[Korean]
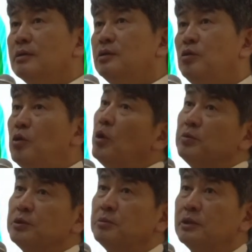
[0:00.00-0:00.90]
기술력이
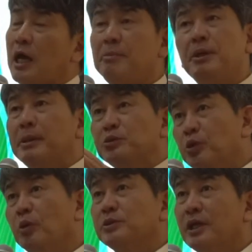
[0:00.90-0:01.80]
없으면 합의해봤자
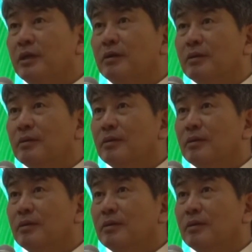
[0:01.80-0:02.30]
소용없잖아요.